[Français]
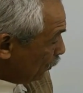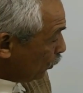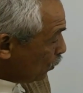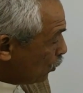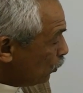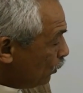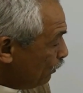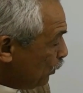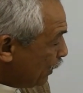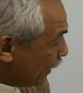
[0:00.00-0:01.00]
Donc
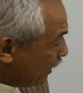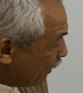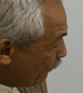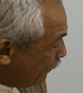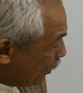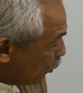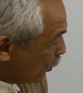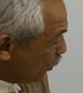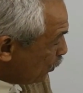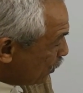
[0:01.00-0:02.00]
on peut écrire
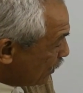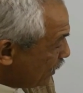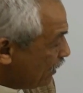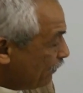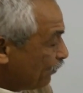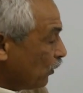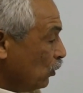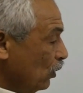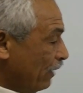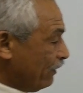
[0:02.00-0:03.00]
Vg de t
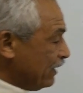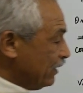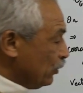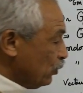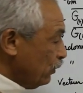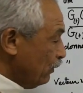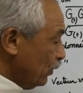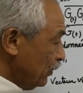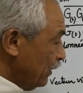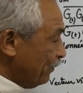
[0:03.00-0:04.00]
de la façon
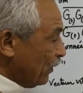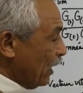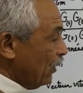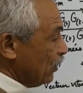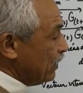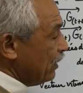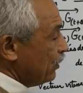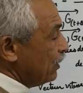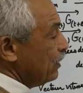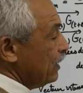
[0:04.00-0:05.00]
suivante. Alors
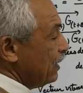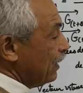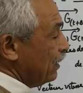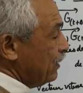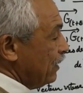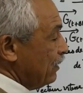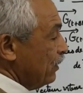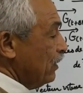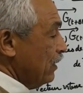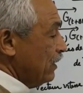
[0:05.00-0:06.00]
cette,
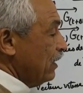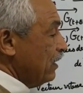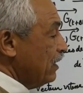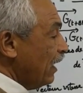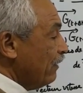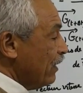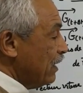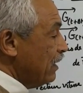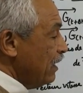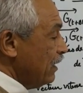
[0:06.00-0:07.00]
euh,
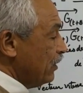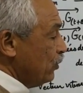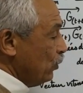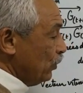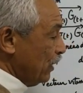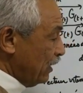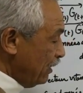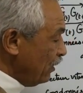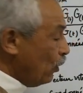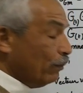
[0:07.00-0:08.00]
dérivée de dx sur
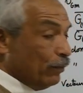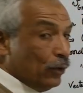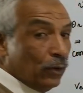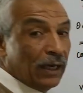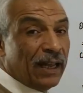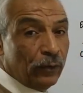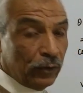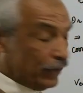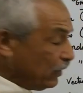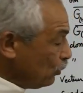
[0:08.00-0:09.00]
dt, on peut la
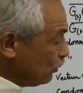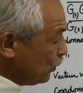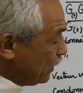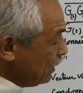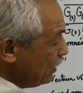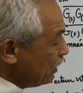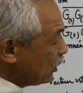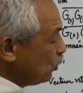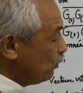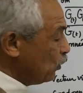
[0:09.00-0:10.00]
noter comme ceci,
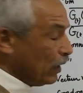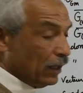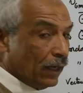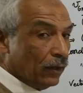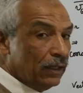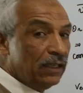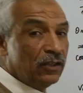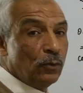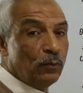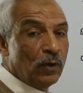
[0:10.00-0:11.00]
x point. Alors
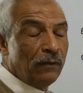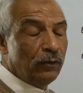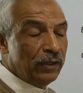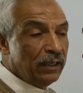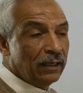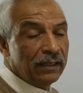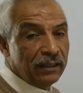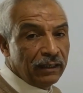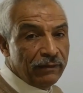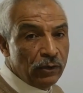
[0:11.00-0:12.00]
x point veut dire la
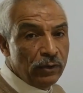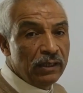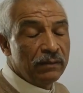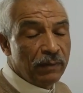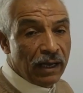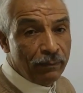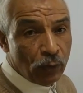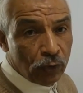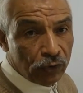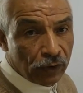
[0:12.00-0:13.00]
dérivée de x par
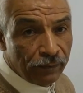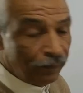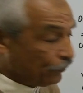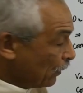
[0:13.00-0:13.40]
rapport au temps.